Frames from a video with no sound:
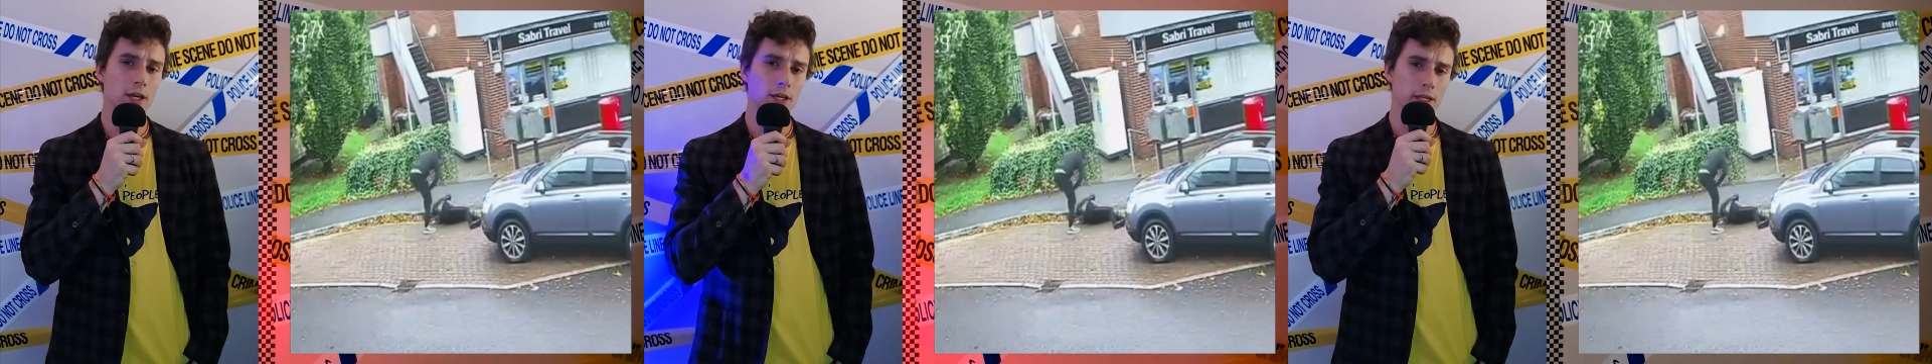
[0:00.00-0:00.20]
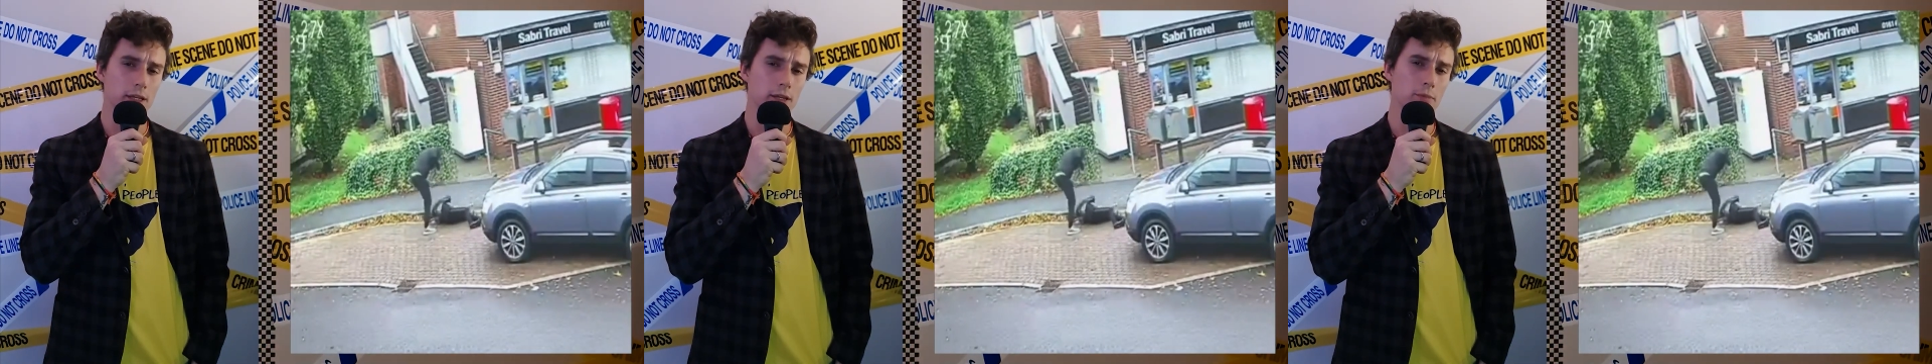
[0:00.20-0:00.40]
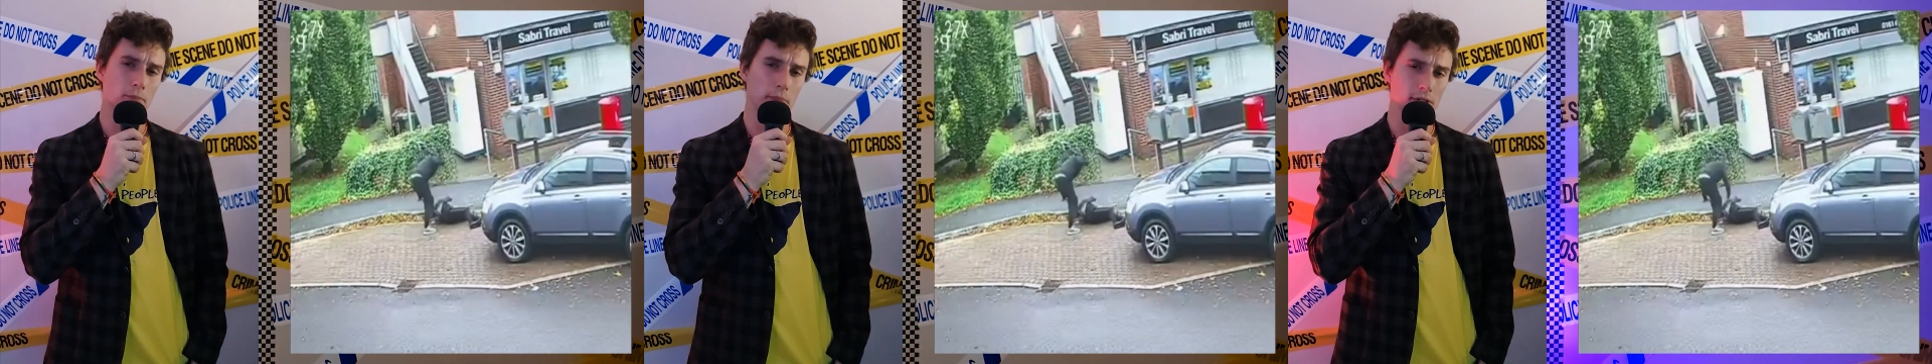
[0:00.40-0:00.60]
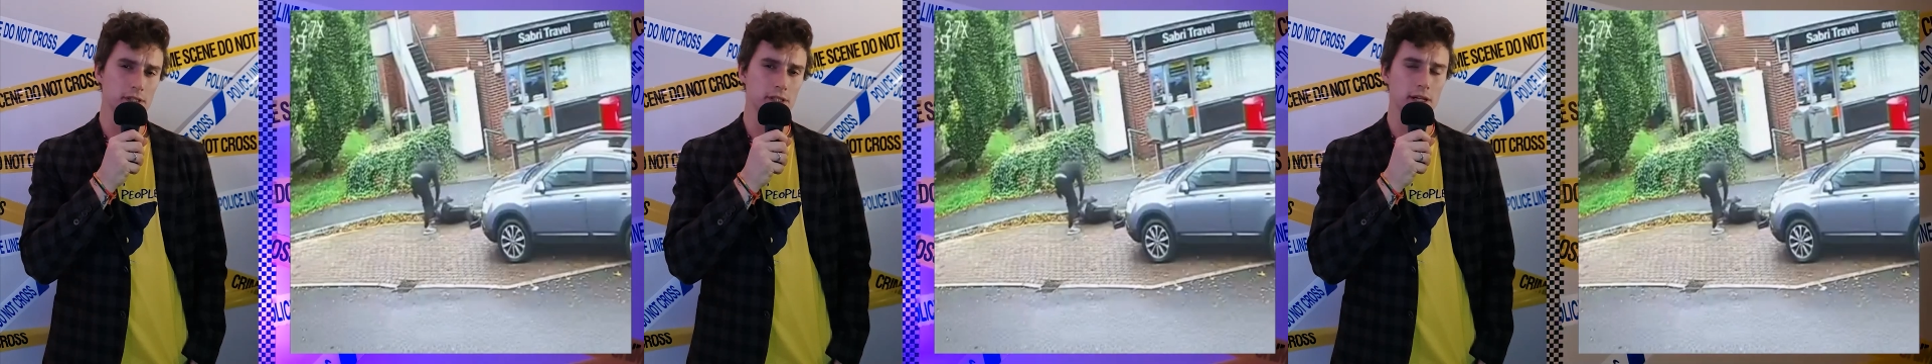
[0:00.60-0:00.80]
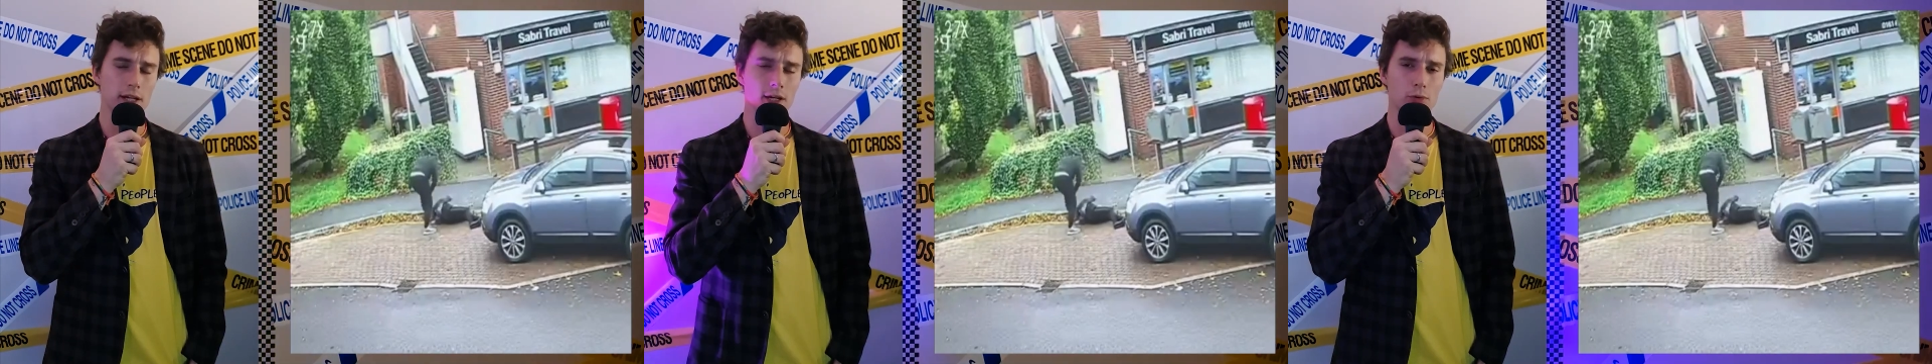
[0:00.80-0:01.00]
и
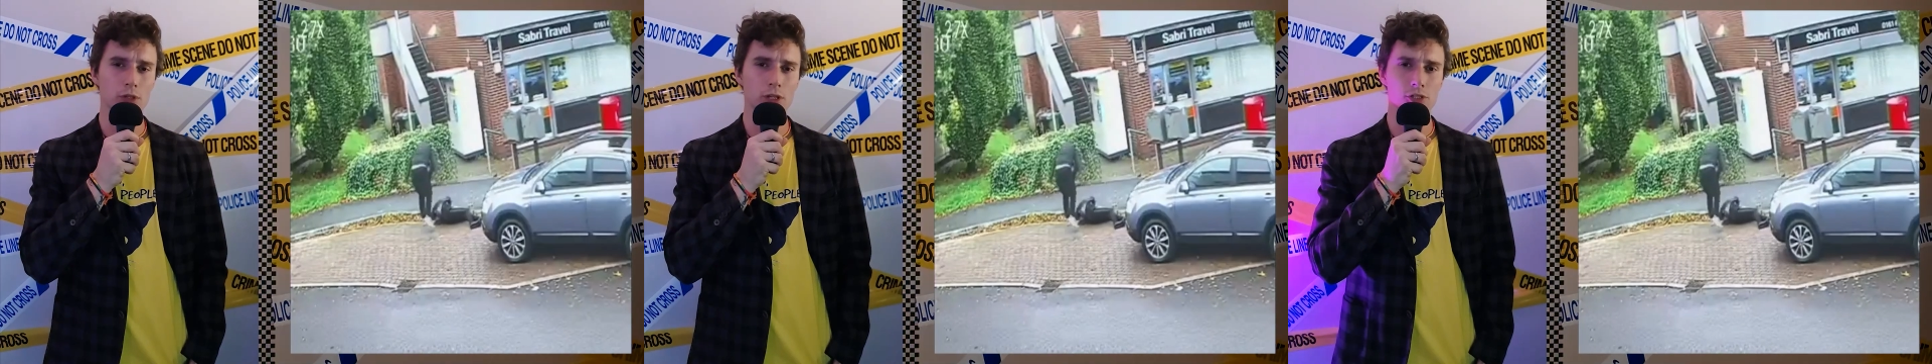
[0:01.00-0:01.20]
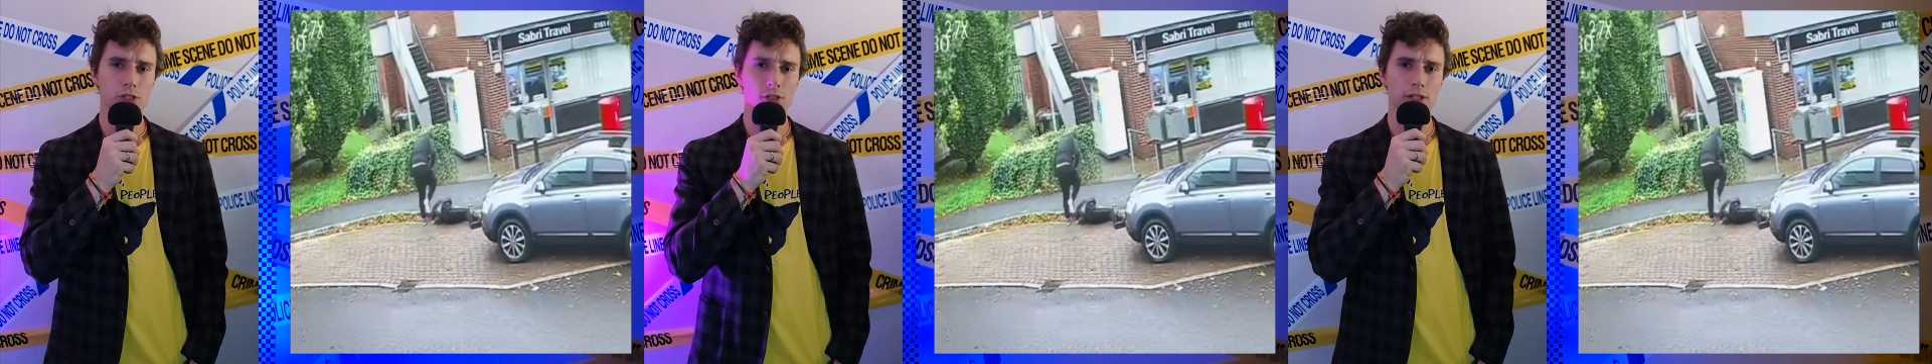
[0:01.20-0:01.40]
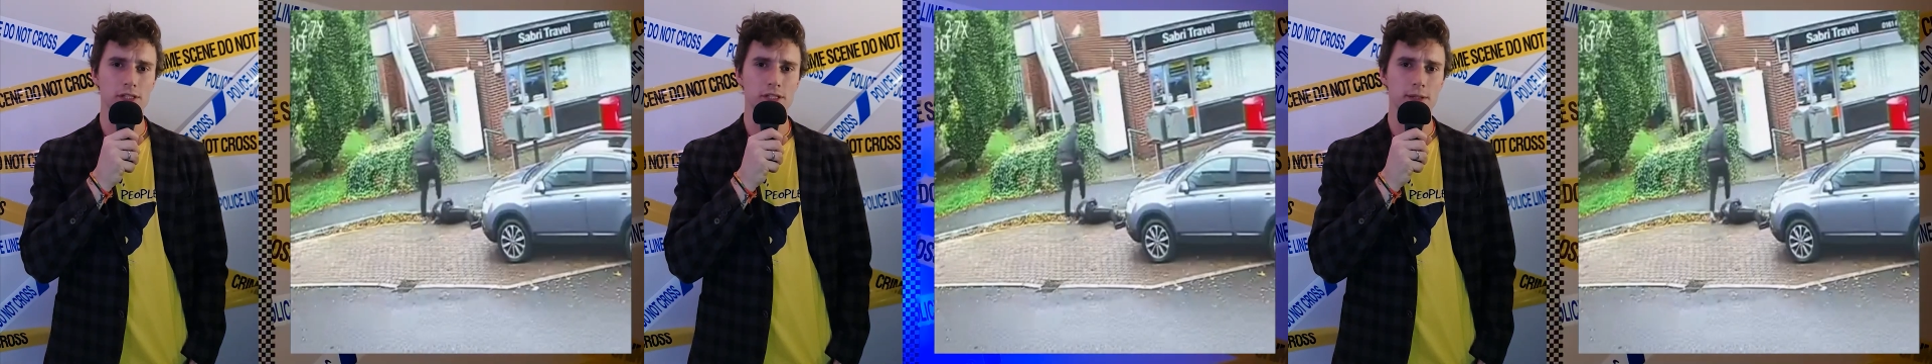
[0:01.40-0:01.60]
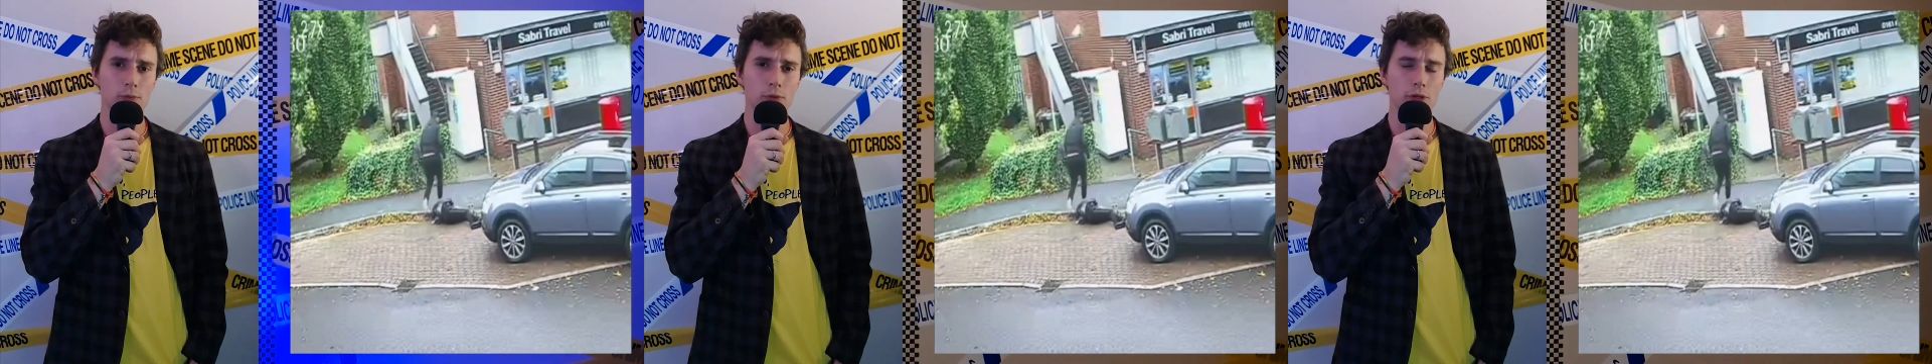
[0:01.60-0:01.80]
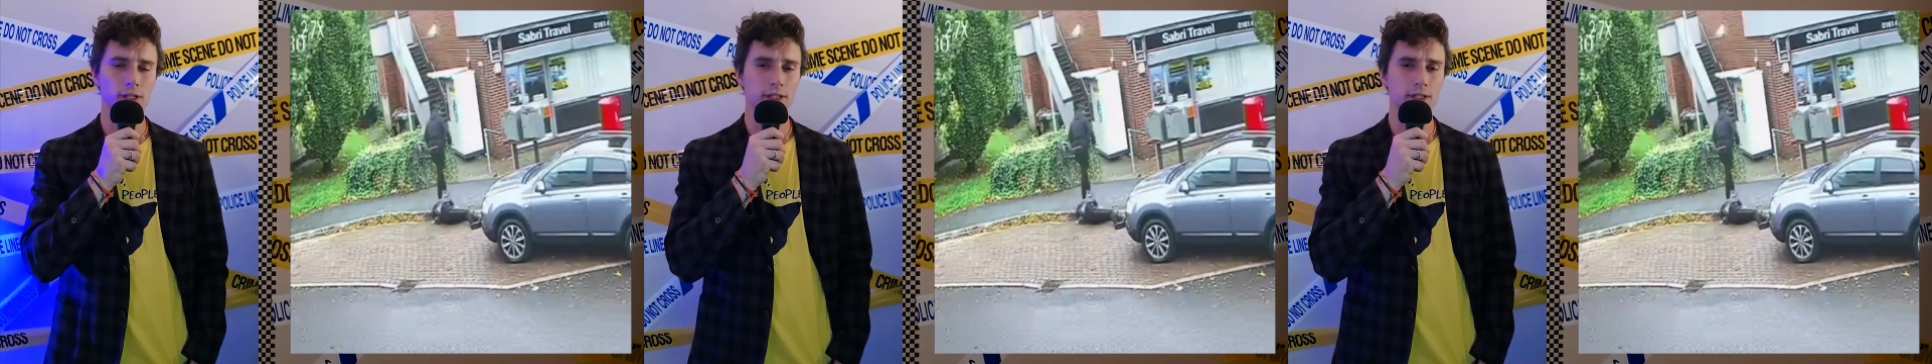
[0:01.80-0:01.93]
быстренько уложил на землю и